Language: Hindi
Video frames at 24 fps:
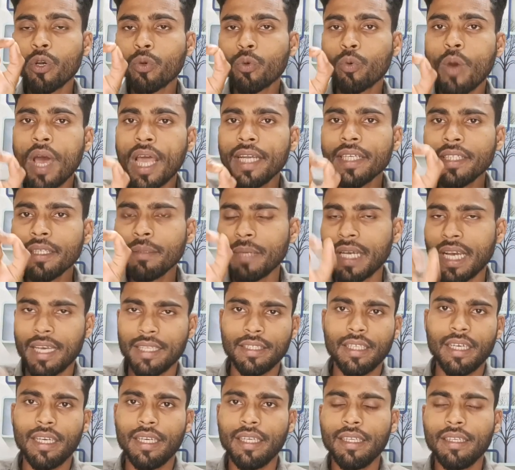जो क्वालिटी में
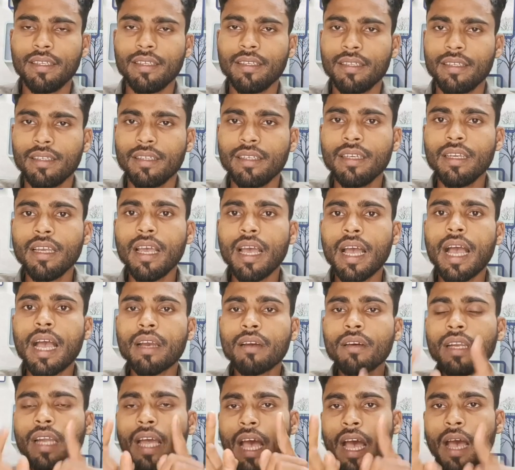आता है
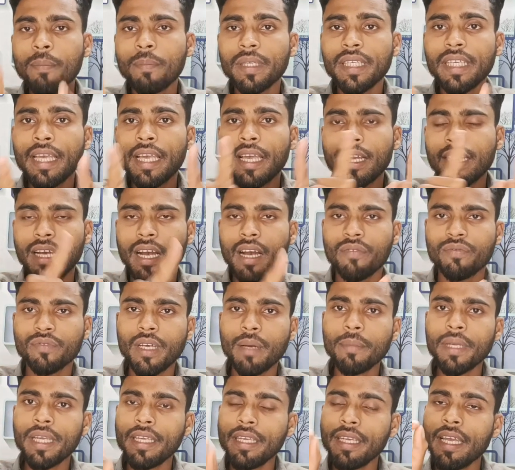अगर आप एक
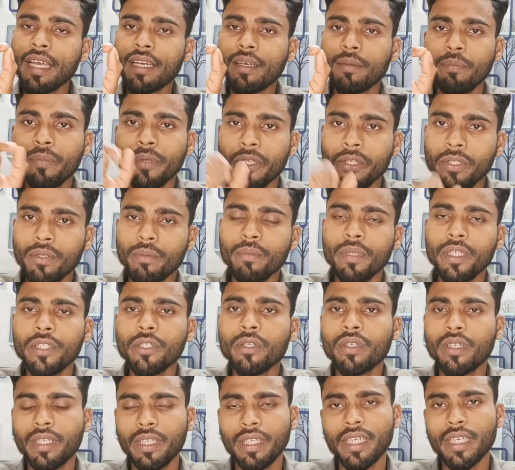हफ्ता में एक
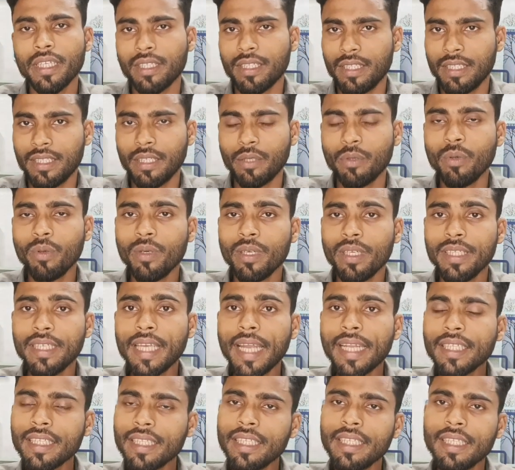वीडियो क्रिएट करते हो
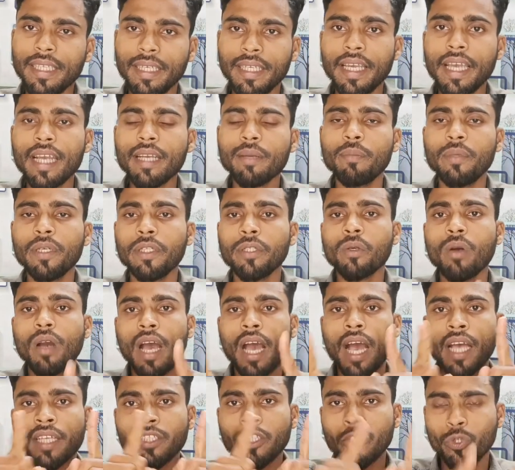यानी कि एक वीडियो
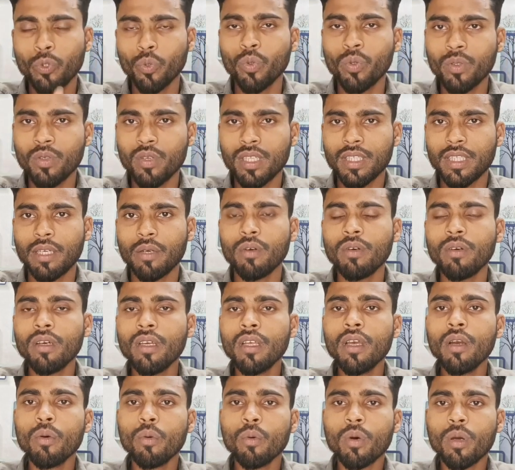आज शूट करते हो
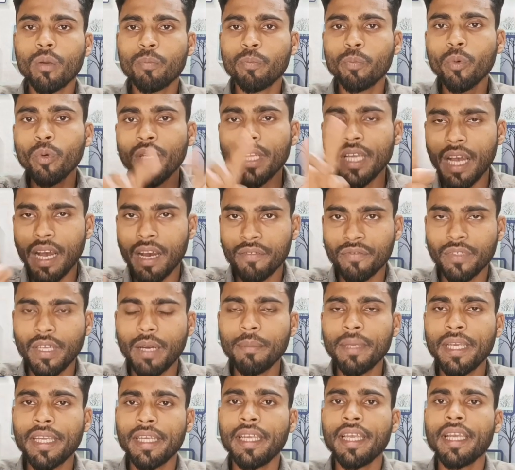और पूरी
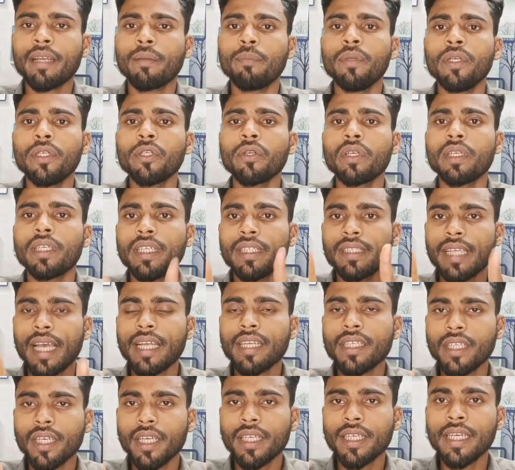हफ्ता में एक वीडियो
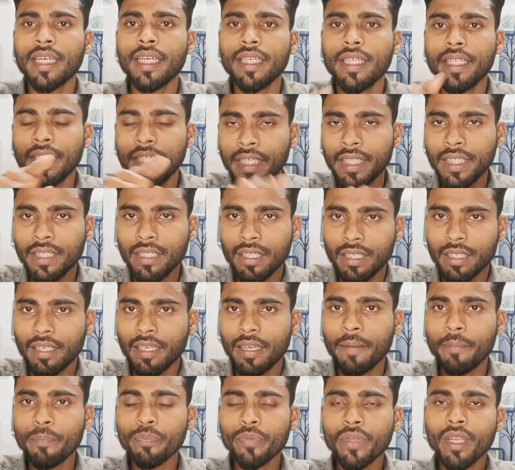डिज़ाइन करके एडिट
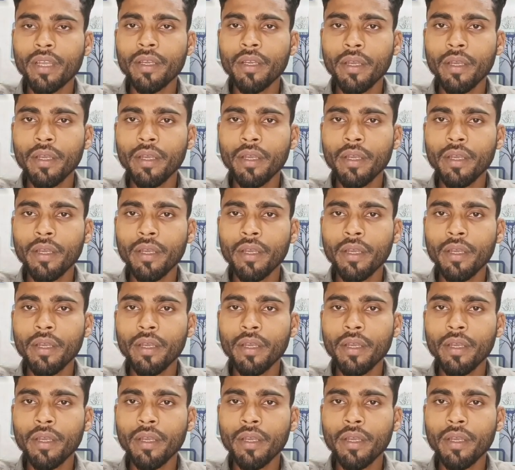करके